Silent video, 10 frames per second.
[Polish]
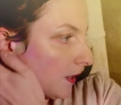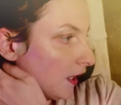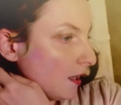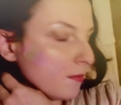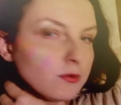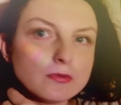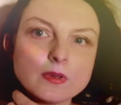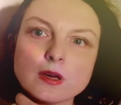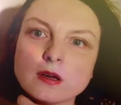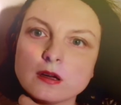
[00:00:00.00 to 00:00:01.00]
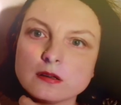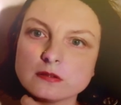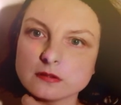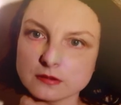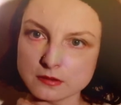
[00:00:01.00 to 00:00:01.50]
ja mówię
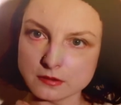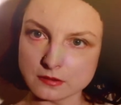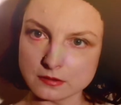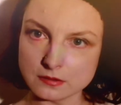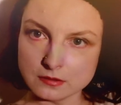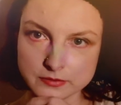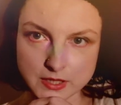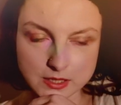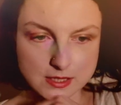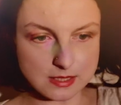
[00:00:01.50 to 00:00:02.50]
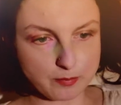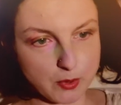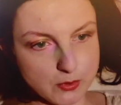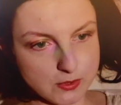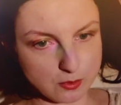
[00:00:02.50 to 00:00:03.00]
w taki
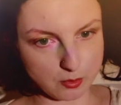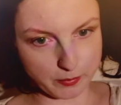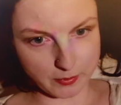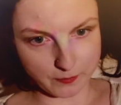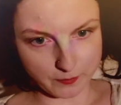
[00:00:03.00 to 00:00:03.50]
sposób,